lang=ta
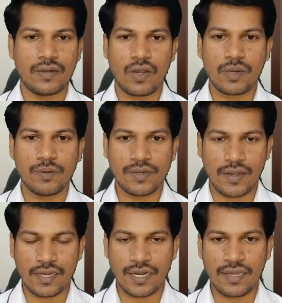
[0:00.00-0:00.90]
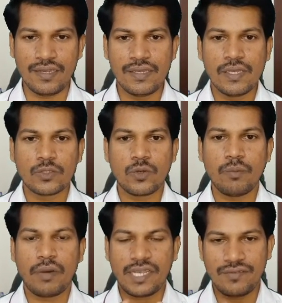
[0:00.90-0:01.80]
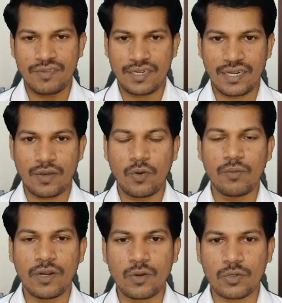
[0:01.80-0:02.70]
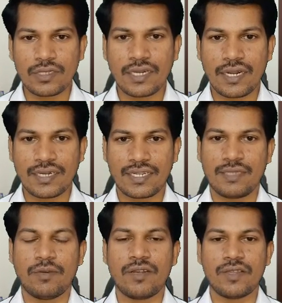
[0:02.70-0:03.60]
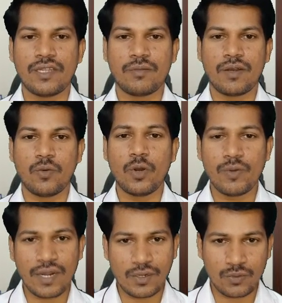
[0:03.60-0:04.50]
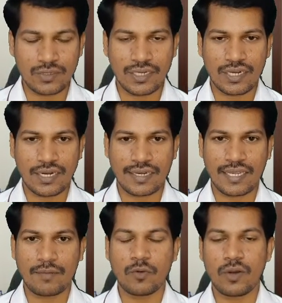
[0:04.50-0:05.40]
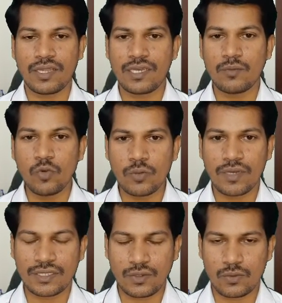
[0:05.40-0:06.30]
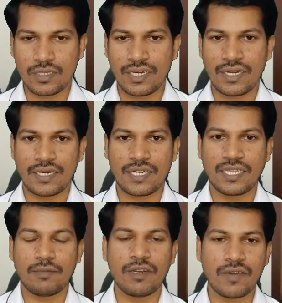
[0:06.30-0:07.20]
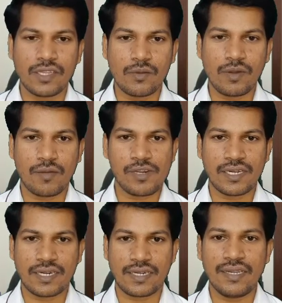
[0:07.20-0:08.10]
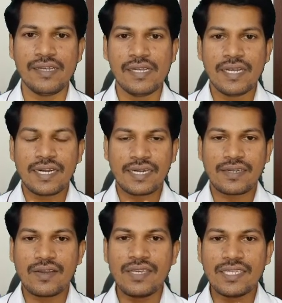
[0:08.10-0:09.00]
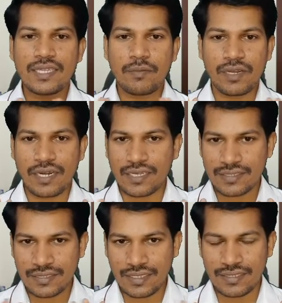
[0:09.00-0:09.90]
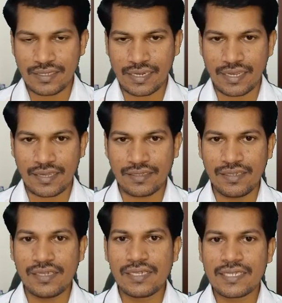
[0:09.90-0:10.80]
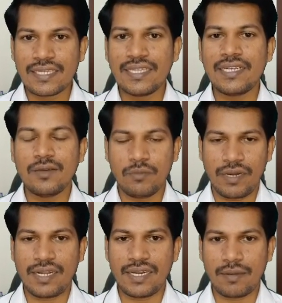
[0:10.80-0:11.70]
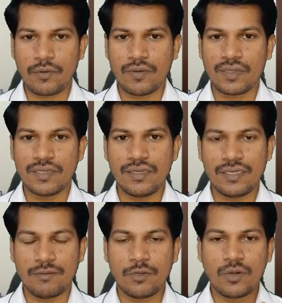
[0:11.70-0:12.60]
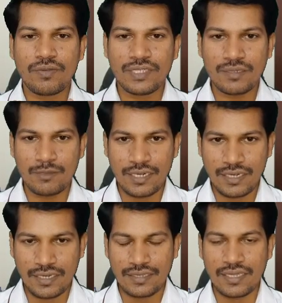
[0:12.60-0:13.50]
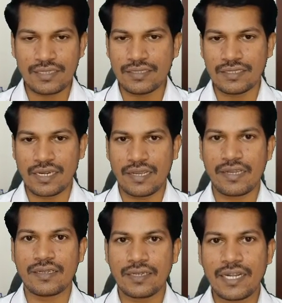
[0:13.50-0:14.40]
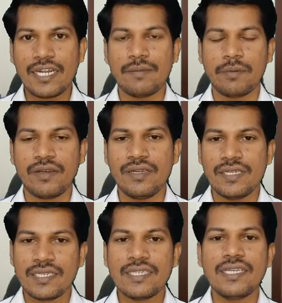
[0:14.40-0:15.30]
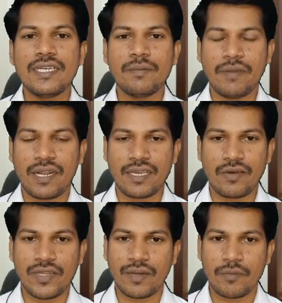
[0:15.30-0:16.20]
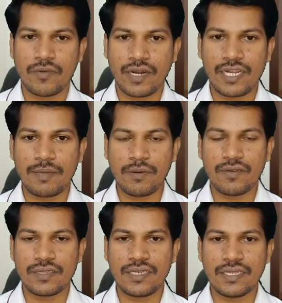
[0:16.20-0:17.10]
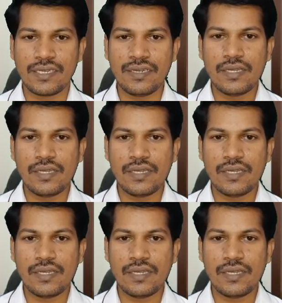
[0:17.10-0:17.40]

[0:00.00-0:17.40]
டாக்குமெண்ட் ஆகலை ஸோ பயம் வேண்டாம் நான் ஒரு முறை கொடுத்துட்டேன் டாக்டர் இந்த மாதிரி வந்துருமா ஒரு வாரம் கொடுத்துருக்கேன் டாக்டர் என் குழந்தைக்கு மூணு மாதம் கொடுத்துருக்கேன் டாக்டர் இந்த மாதிரி வந்துருமா அப்படின்னு கேட்டால் கட்டாயம் இந்த மாதிரியான ஹிஸ்ட்ரிஸ் கிடையாது இதுக்கு மேலே நம்ம வந்து இப்படி ஒரு விஷயம் இருக்குதுன்னு தெரிஞ்சிடுச்சு இல்லையா கண்டிப்பாக இதுக்கு மேலேயாவது நம்ம கண்டிப்பாக வந்து இதை